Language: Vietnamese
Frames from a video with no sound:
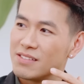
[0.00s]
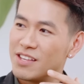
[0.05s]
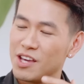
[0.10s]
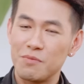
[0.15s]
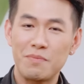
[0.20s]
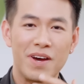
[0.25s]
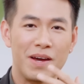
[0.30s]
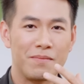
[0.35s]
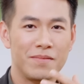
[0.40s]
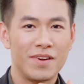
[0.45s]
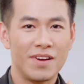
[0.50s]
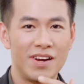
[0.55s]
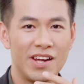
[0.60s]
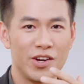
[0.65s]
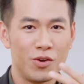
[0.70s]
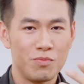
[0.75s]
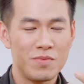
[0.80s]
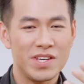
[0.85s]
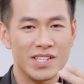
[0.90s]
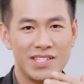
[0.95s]
Nếu mà em nói
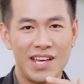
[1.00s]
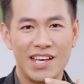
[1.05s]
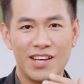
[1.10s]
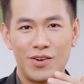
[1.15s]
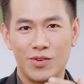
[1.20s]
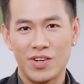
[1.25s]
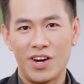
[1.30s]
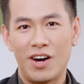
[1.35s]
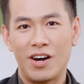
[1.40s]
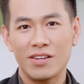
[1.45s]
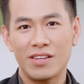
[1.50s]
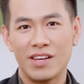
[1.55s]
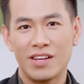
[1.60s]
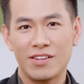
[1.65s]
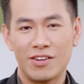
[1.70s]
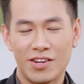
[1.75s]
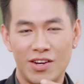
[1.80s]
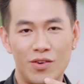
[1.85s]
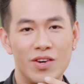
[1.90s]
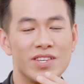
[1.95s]
là đúng hay sai câu đó
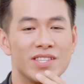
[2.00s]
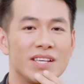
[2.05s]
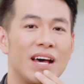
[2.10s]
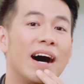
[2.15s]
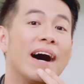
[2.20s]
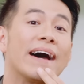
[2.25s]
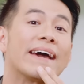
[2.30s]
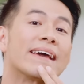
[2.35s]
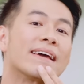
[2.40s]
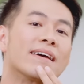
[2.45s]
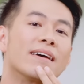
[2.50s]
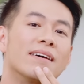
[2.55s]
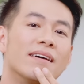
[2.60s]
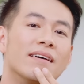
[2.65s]
thì nó có sai.